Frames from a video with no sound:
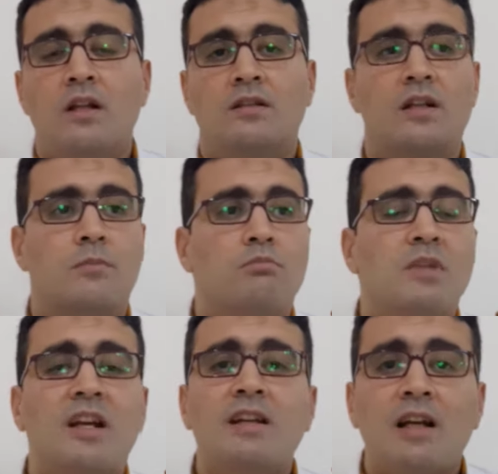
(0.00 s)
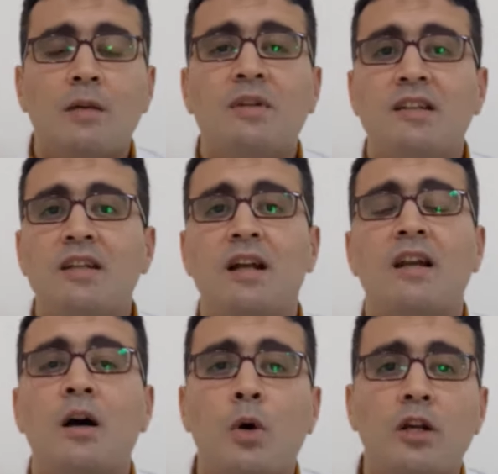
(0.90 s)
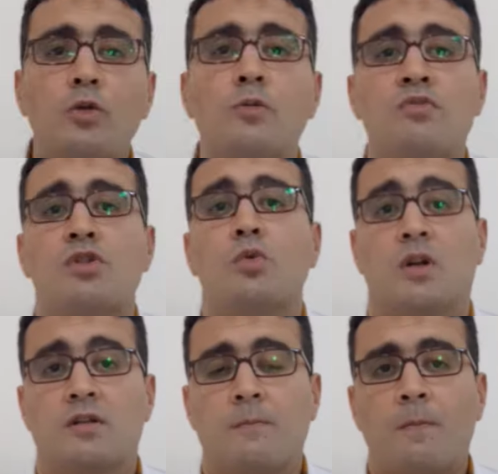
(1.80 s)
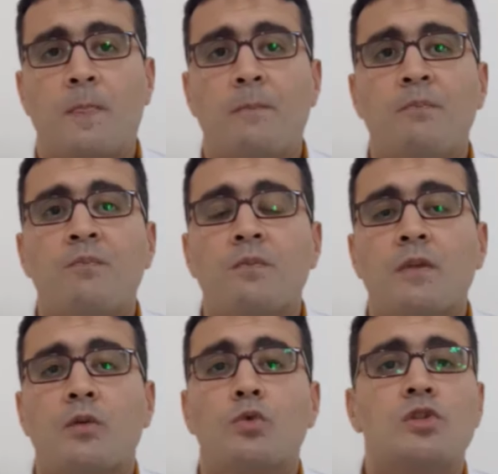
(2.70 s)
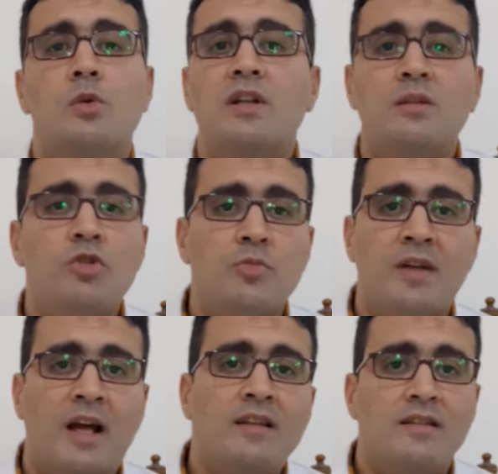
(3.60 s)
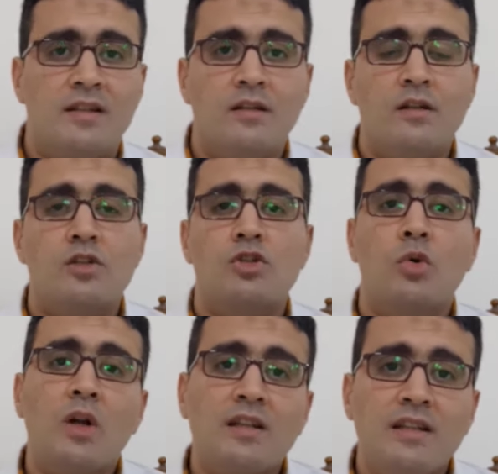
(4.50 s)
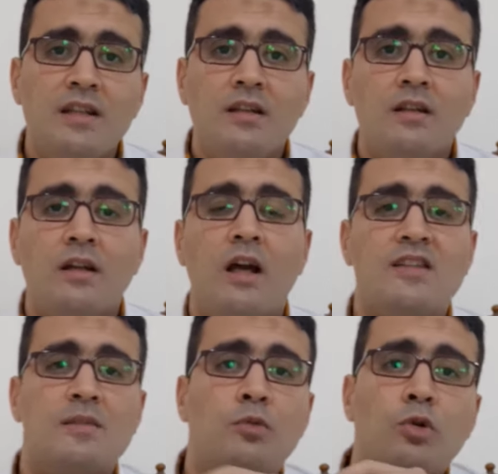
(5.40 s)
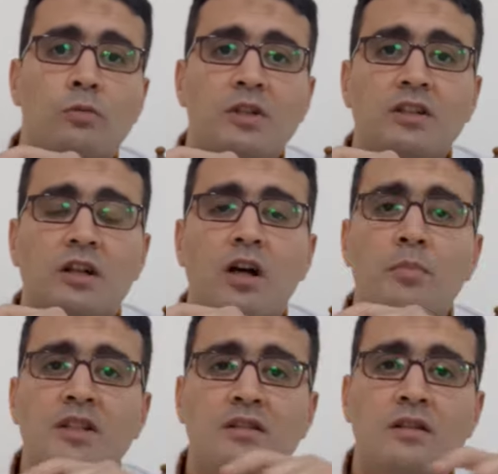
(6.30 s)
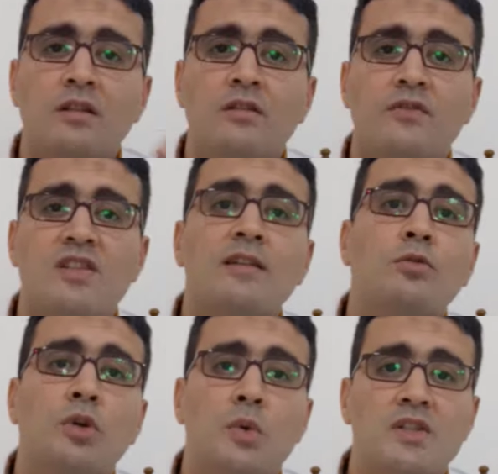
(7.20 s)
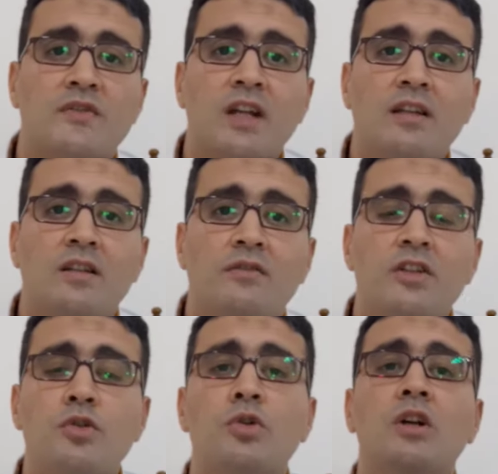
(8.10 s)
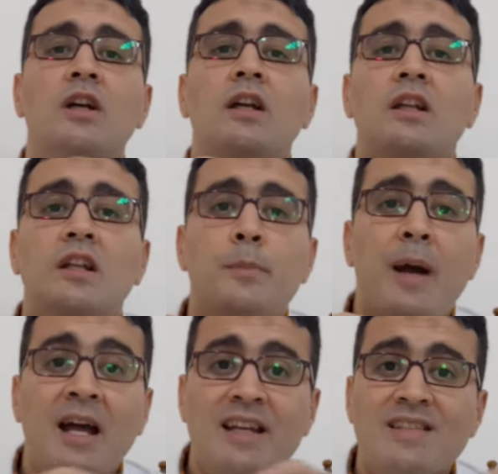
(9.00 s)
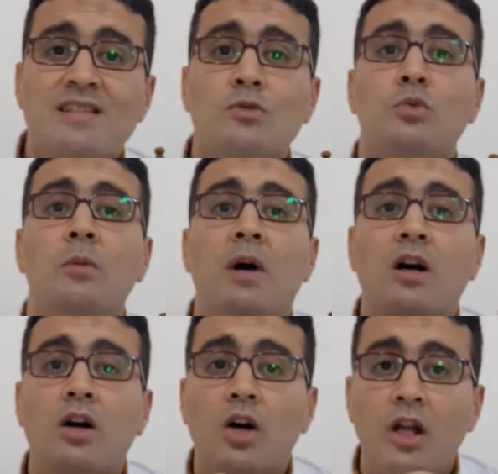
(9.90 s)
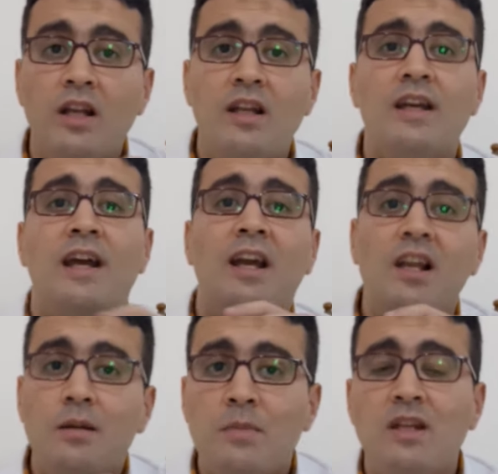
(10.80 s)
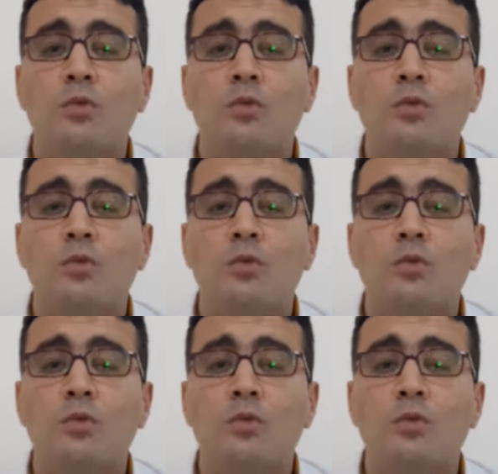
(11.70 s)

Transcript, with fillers: طيب من غير كلام كتير انا هوريكم صور والصور دي مش من عندي الصور دي هسيب لكم كده رابط في صندوق الوصف تحت الفيديو لبحث ومقال علمي